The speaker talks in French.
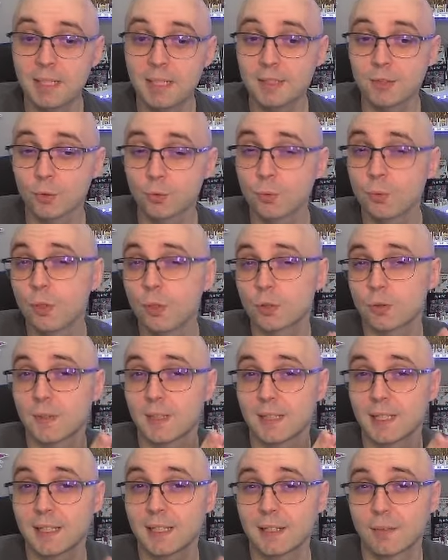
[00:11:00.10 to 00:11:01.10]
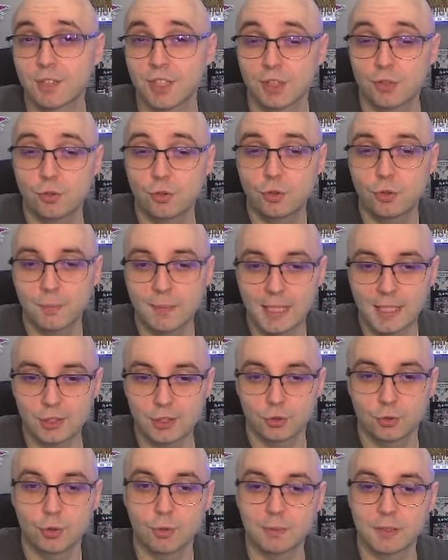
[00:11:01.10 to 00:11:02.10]
surtout, lorsque cette carte inflige dommage
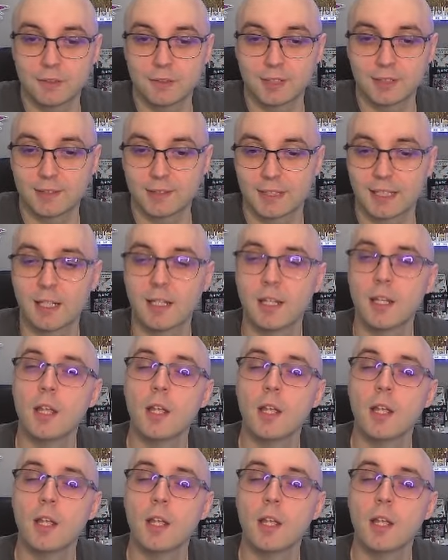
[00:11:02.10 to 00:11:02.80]
de combat à votre adversaire,